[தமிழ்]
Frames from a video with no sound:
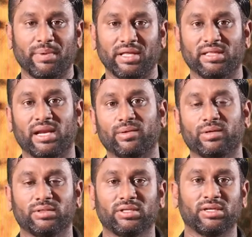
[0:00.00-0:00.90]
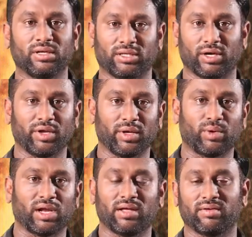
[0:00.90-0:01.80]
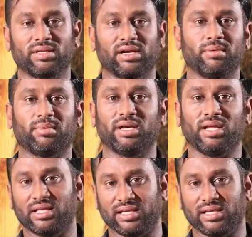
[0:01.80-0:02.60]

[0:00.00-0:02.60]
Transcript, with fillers: எப்படி இந்த அளவுக்கு வந்து தன்னுடைய உடலை வந்து ரெடி பண்ணி